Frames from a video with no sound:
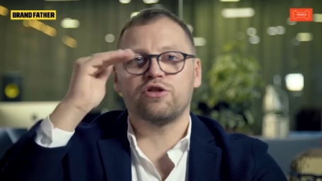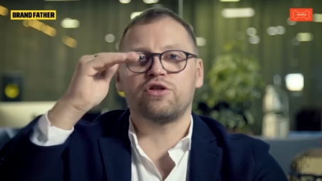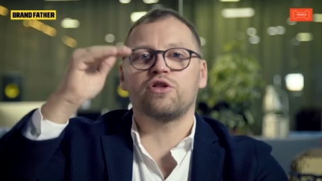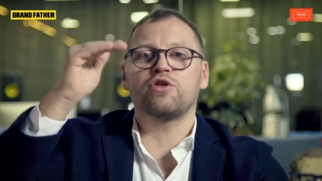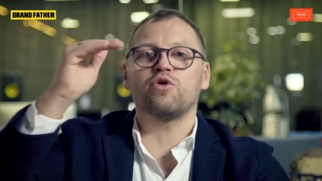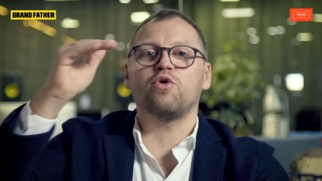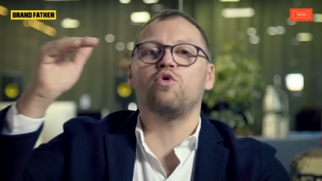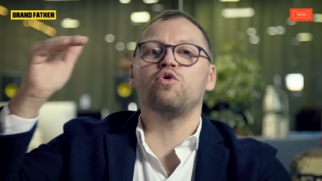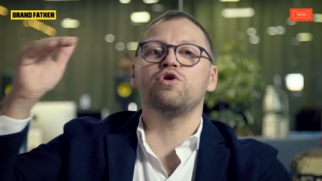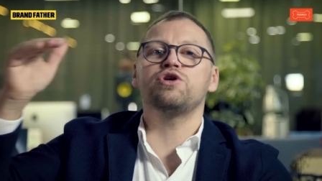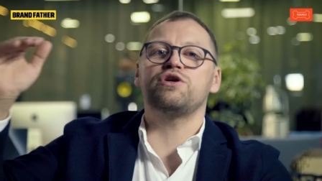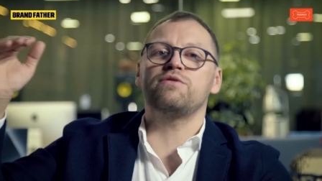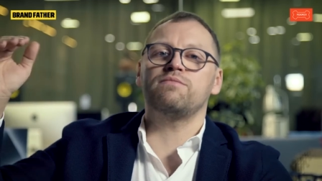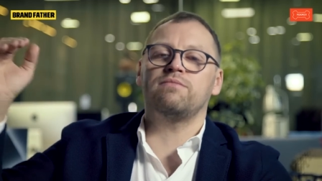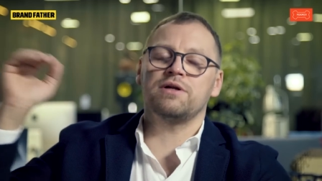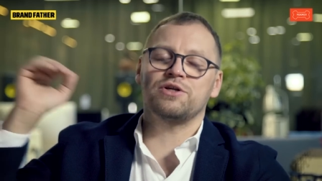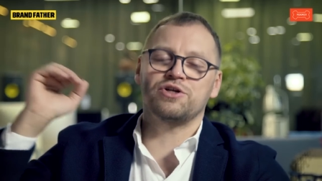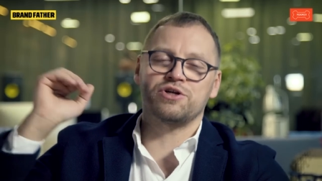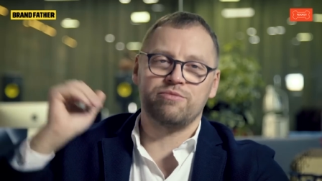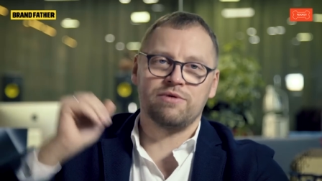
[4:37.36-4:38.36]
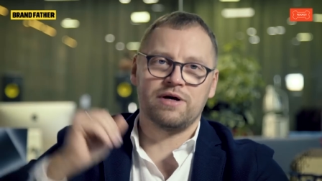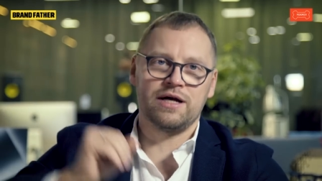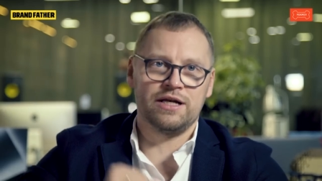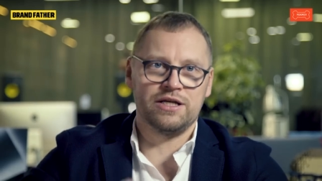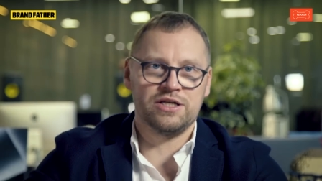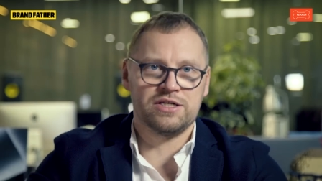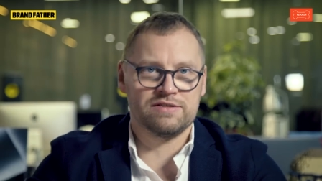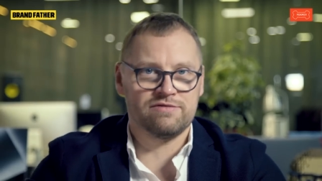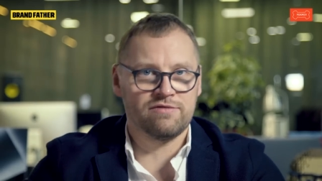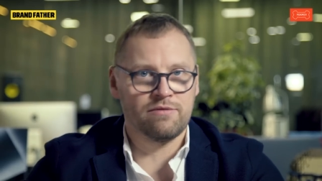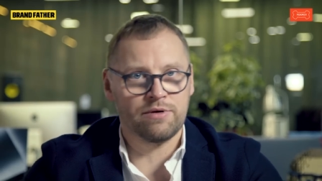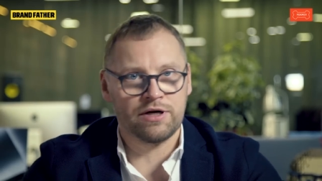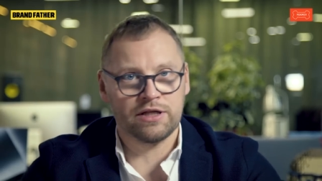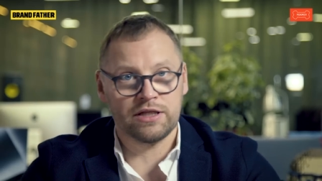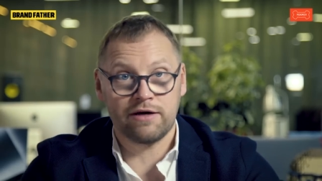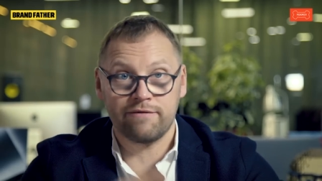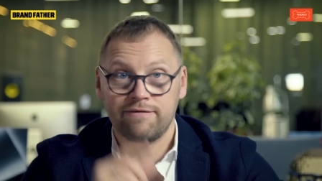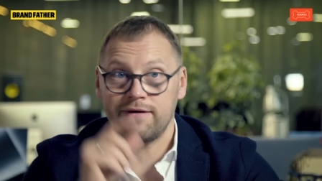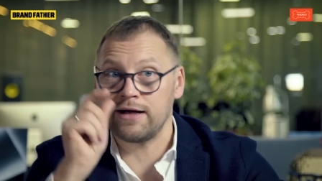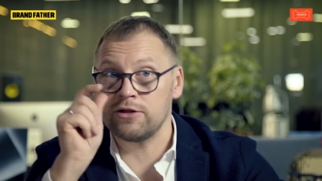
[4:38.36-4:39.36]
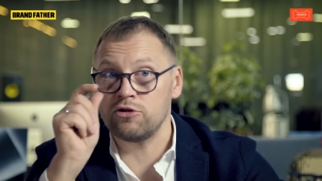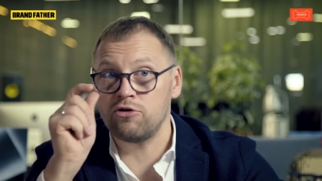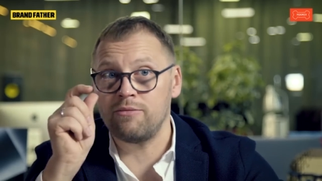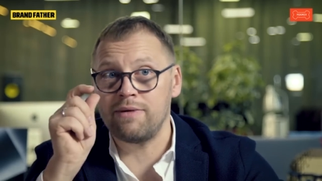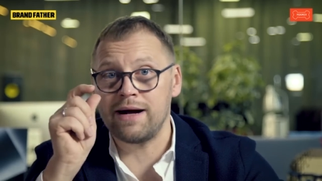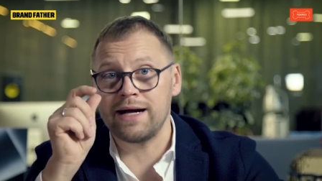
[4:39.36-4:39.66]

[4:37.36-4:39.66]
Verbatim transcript: но над очень большим количеством рынков. Оно